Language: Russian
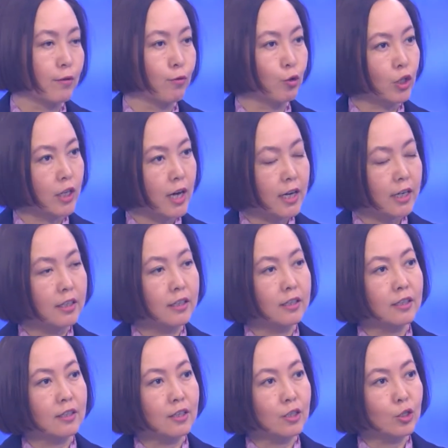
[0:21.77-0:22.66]
Вот как
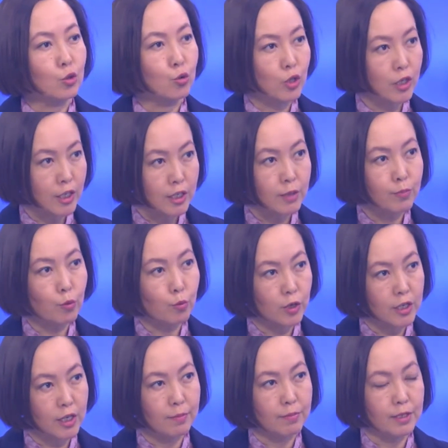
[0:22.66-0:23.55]
э, суды
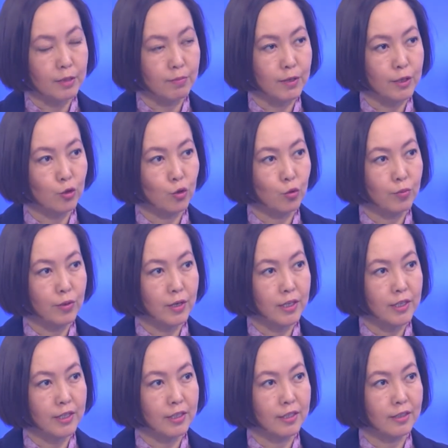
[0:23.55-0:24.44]
республики
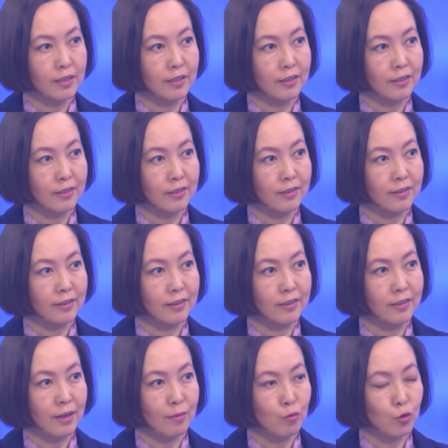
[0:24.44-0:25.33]
приспособились э,
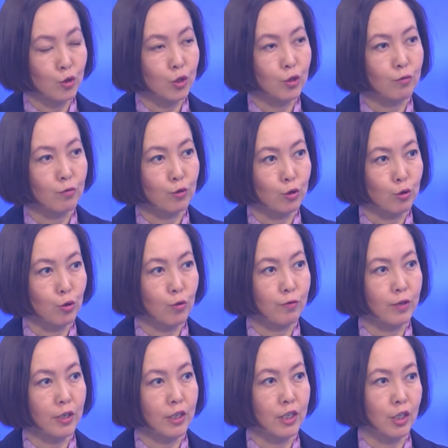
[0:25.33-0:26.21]
к работе в
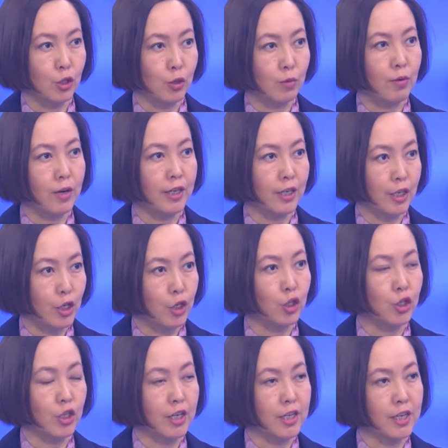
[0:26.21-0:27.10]
условиях режима
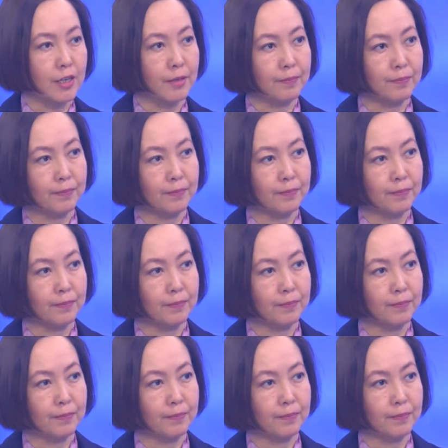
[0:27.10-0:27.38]
ограничений?